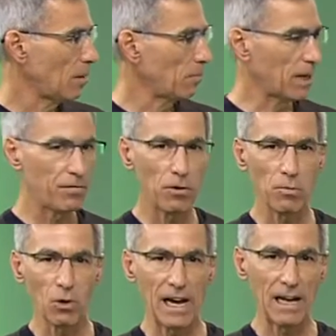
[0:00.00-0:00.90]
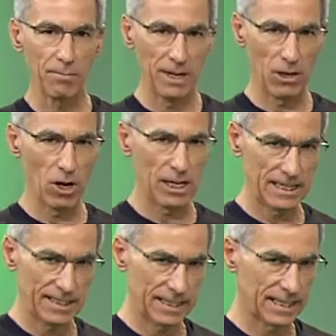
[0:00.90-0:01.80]
Para formular melhor
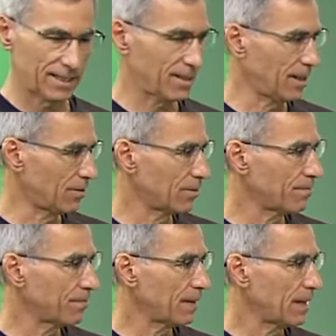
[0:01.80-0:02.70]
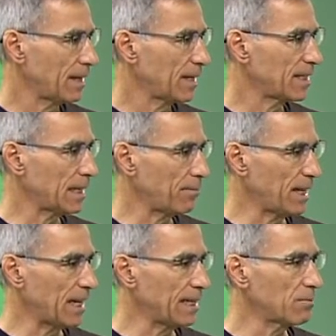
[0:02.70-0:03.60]
essa questão,
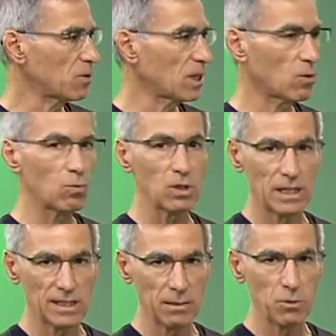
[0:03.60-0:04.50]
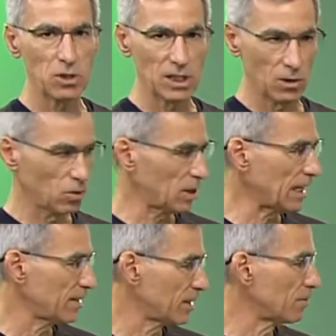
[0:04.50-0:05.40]
examinaremos alguns exemplos
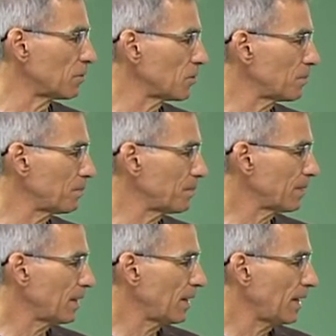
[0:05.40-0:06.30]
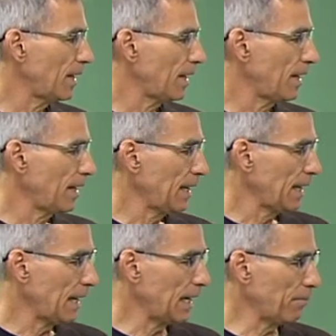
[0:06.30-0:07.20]
ilustrativos.
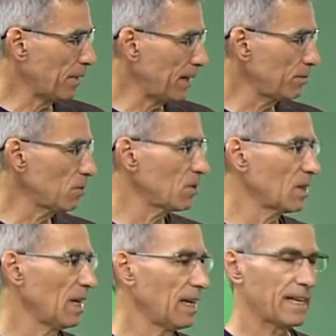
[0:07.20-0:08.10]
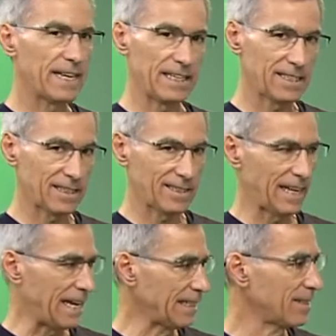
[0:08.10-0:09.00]
Lembramos que essas
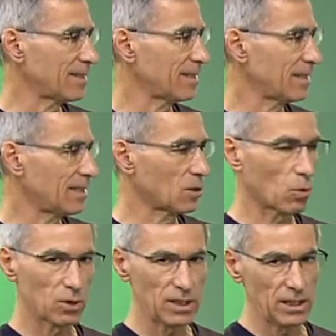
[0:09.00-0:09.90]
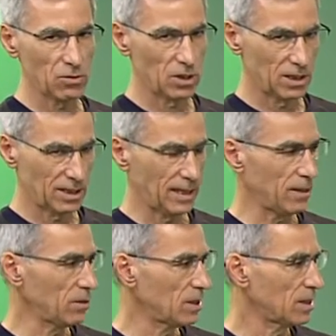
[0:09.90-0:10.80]
séries de cossenos e
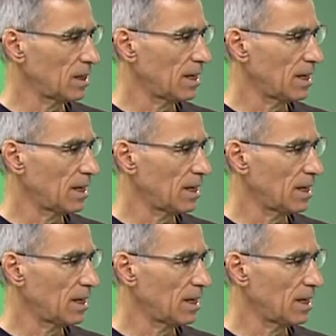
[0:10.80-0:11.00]
senos